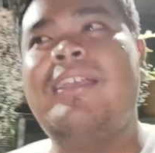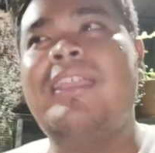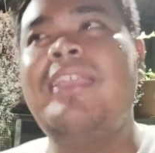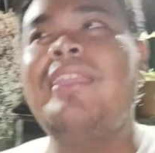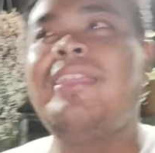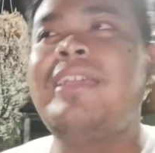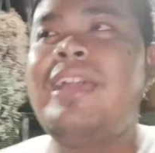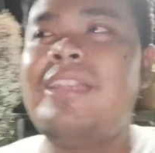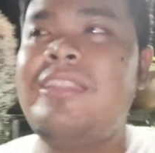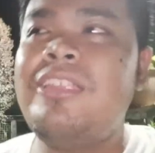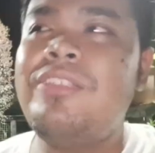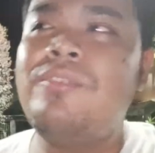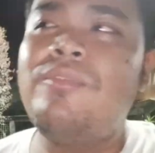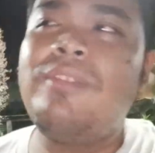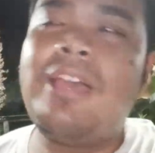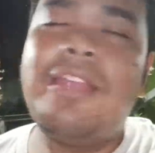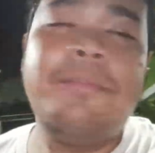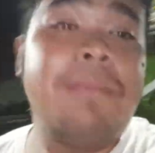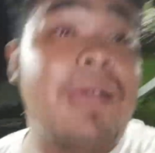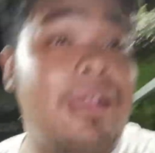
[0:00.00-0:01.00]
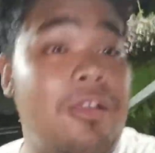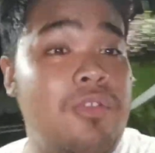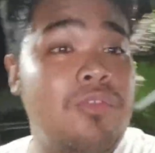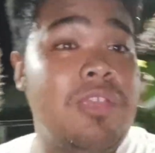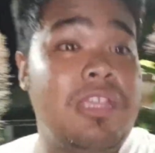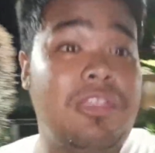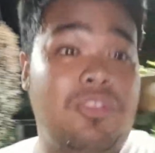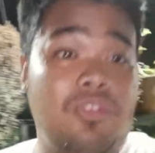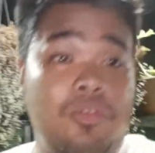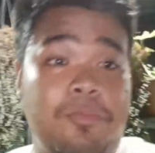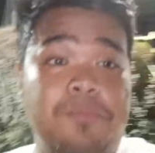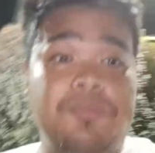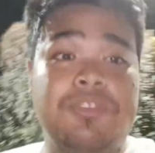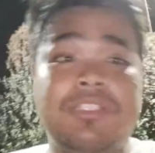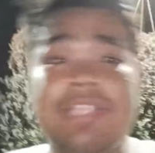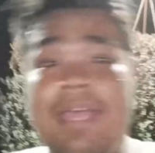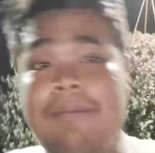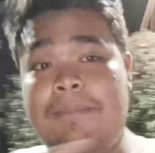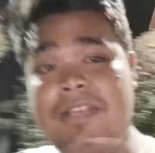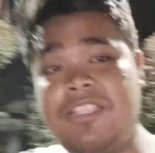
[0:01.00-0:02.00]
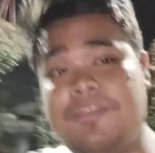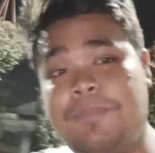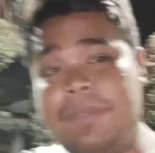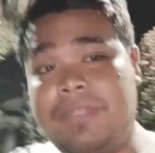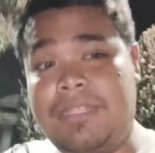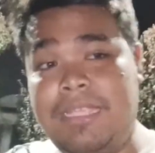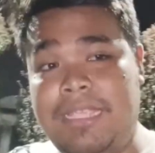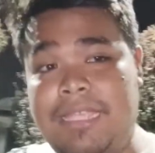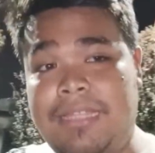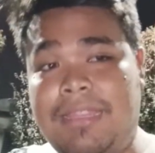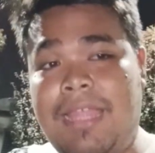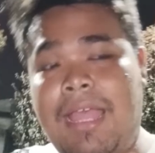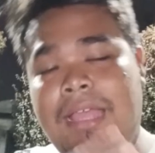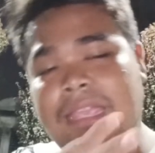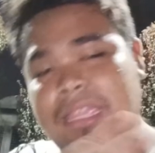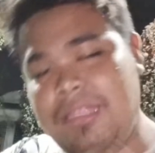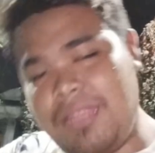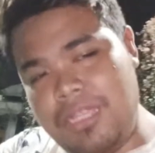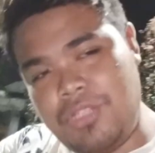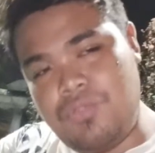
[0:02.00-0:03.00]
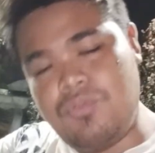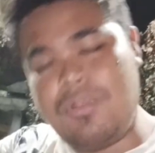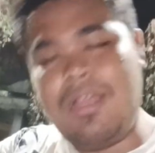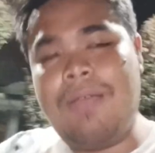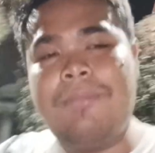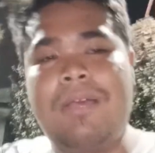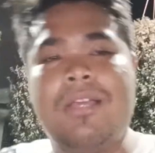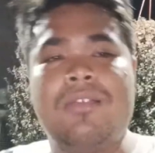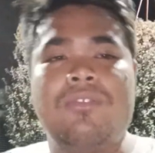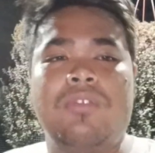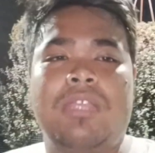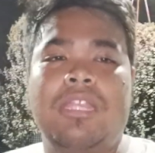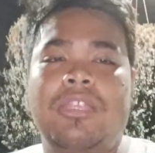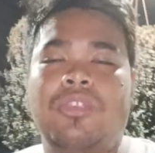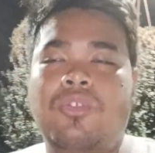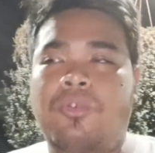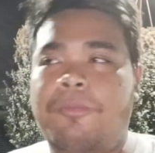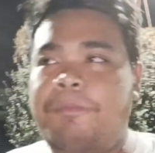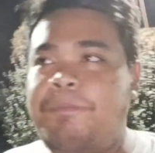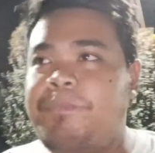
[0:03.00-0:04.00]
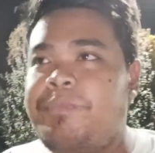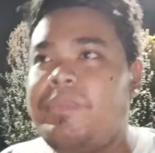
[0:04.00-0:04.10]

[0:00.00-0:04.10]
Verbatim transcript: Ikan itu kan makhluk hidup, sama seperti kita. Kita juga makhluk hidup.